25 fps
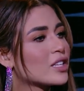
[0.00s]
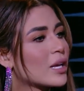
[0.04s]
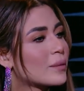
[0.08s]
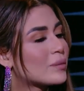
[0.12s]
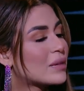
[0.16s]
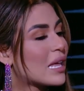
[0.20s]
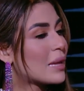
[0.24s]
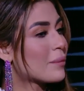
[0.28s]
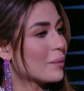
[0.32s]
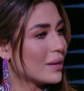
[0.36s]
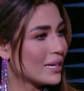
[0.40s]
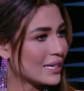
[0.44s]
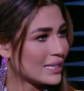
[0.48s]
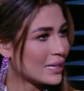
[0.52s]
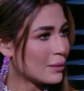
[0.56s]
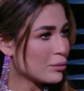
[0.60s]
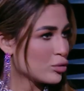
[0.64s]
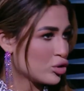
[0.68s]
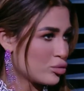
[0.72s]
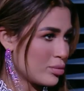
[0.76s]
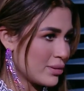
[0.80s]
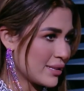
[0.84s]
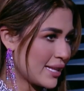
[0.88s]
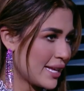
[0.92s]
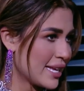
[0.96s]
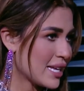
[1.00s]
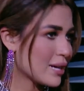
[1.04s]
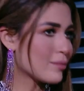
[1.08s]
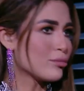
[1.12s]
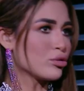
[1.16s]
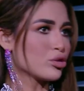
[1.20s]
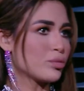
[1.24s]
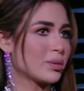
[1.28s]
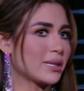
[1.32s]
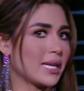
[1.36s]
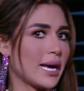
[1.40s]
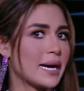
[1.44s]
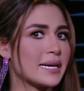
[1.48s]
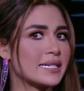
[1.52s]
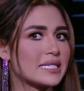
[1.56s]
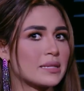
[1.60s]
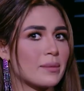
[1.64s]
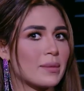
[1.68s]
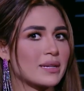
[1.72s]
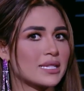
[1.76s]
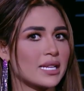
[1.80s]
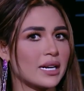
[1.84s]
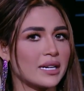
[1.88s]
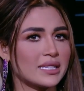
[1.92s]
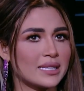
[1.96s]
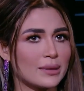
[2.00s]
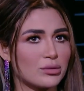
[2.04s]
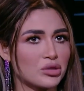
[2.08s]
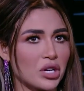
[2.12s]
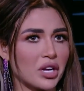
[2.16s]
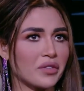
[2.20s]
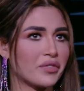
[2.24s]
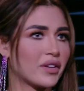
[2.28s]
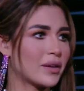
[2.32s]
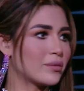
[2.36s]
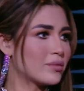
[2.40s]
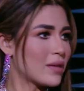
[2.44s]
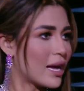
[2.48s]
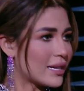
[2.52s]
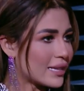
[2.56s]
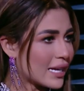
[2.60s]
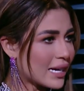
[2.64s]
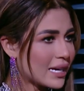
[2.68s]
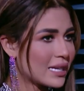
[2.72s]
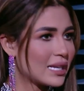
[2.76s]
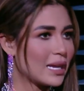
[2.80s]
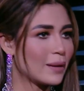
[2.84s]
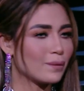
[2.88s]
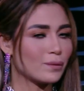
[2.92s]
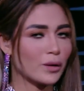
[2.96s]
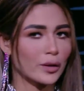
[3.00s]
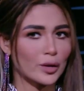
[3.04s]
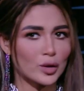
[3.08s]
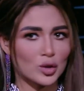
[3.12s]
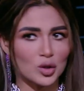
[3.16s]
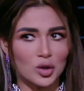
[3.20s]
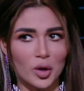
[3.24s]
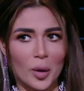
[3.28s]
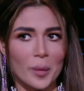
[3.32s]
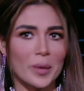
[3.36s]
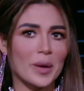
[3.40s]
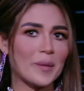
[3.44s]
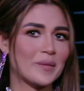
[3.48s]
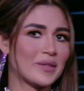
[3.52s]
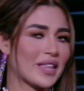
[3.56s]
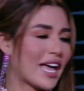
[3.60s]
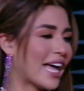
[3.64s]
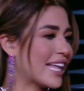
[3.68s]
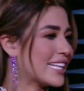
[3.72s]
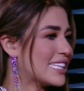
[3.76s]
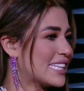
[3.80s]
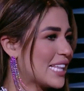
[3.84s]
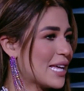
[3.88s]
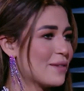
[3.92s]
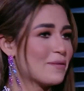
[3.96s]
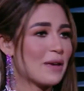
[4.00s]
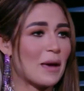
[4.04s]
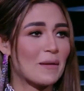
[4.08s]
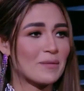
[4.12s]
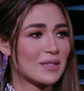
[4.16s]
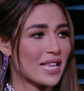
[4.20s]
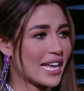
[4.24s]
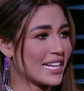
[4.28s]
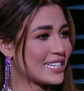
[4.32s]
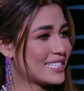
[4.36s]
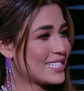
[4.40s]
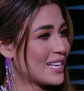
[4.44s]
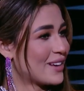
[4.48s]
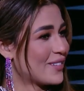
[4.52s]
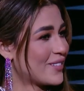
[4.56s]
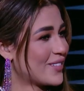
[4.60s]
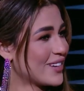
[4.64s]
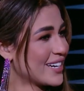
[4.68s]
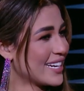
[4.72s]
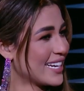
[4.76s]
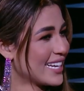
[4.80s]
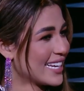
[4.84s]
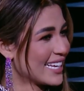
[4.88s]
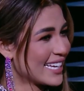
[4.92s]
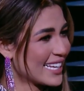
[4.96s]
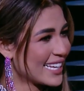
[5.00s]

طيب دايما يا ده مش بضايقك مش بتحاسي مثلا انت مش عارفه امتى هتاكلي امتى هتشربي امتى هتنامي امتى هتسافري